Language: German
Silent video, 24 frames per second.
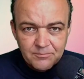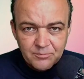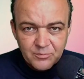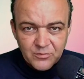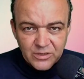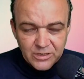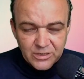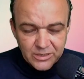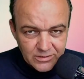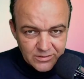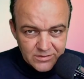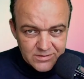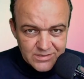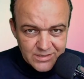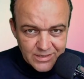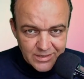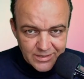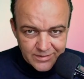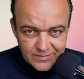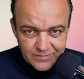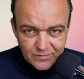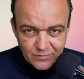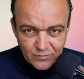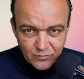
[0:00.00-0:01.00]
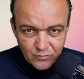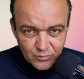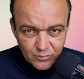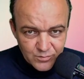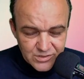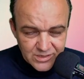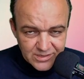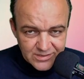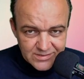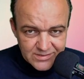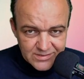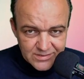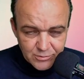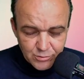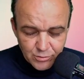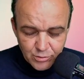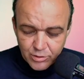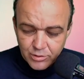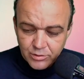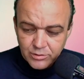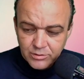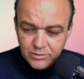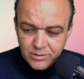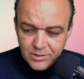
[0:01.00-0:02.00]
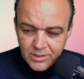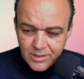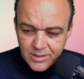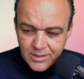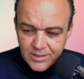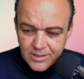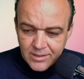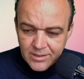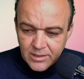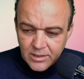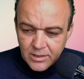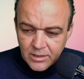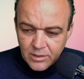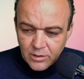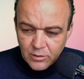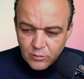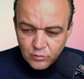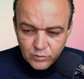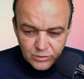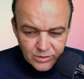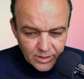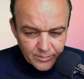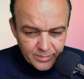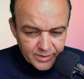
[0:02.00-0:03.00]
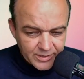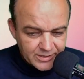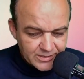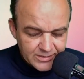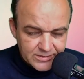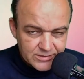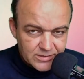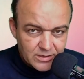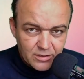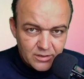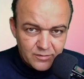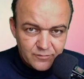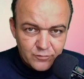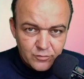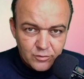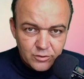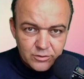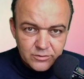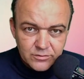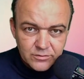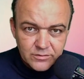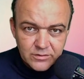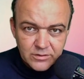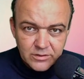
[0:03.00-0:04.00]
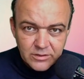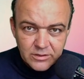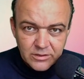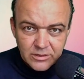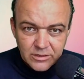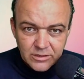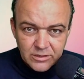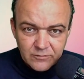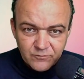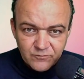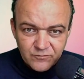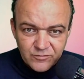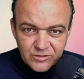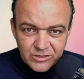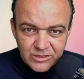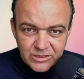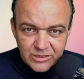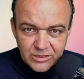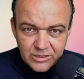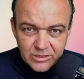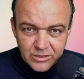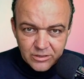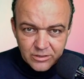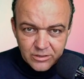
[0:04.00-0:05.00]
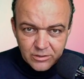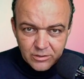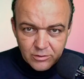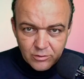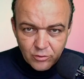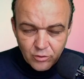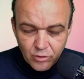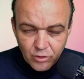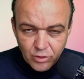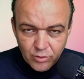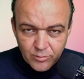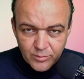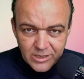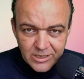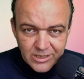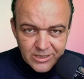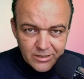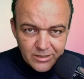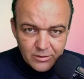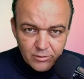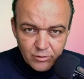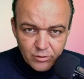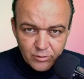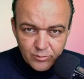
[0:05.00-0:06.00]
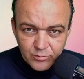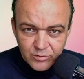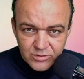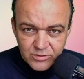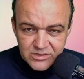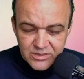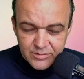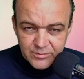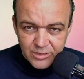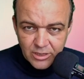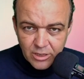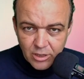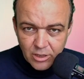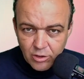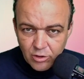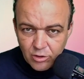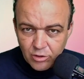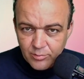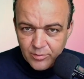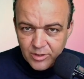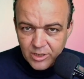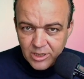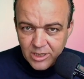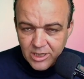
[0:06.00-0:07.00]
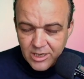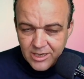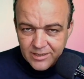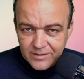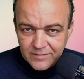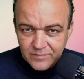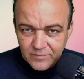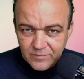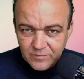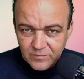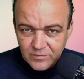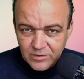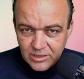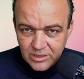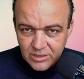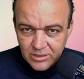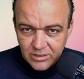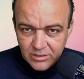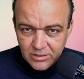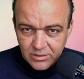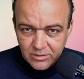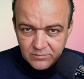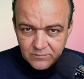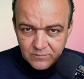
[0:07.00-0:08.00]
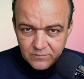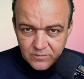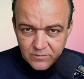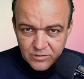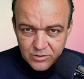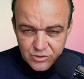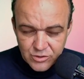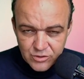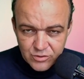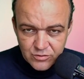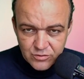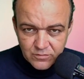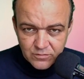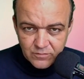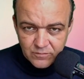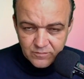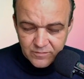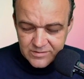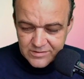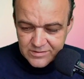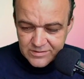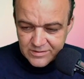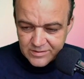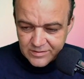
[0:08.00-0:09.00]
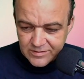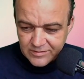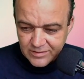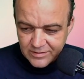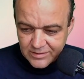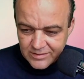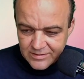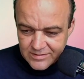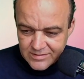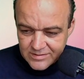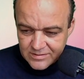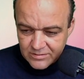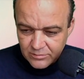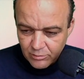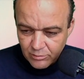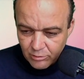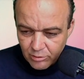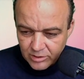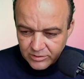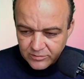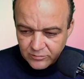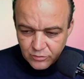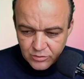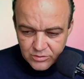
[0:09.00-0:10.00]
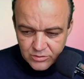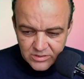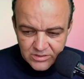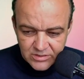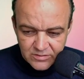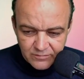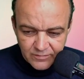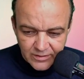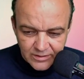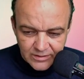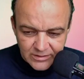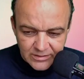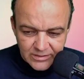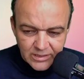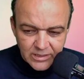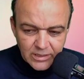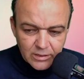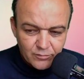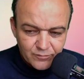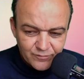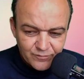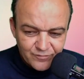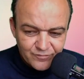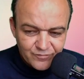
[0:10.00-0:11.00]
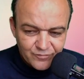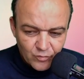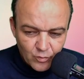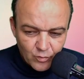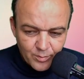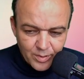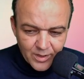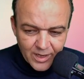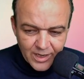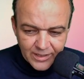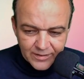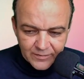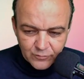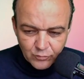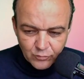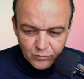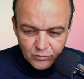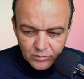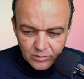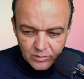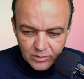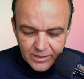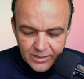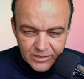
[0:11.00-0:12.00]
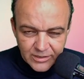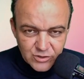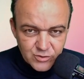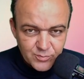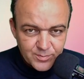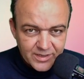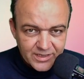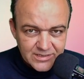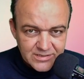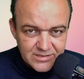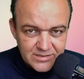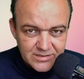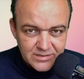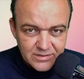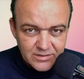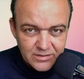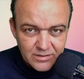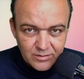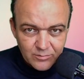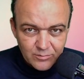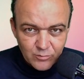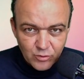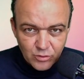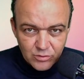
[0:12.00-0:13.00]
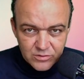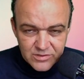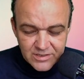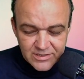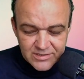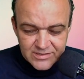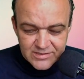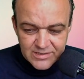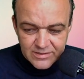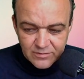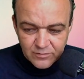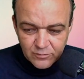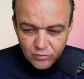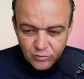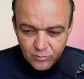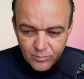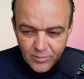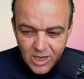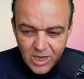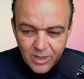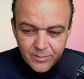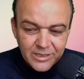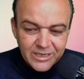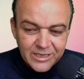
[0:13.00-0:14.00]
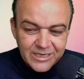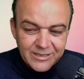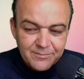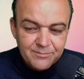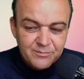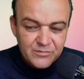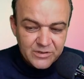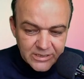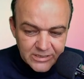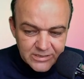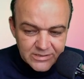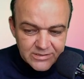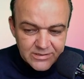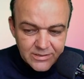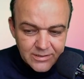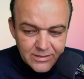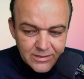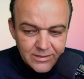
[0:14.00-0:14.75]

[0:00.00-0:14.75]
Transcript: jederzeit umsetzen können, unabhängig davon, wie die Räume, Lehrräume und Seminarräume an der Technischen Universität Dresden noch ertüchtigt werden. Hier laufen Vorbereitungen entsprechend im Hörsaalzentrum, aber eben nicht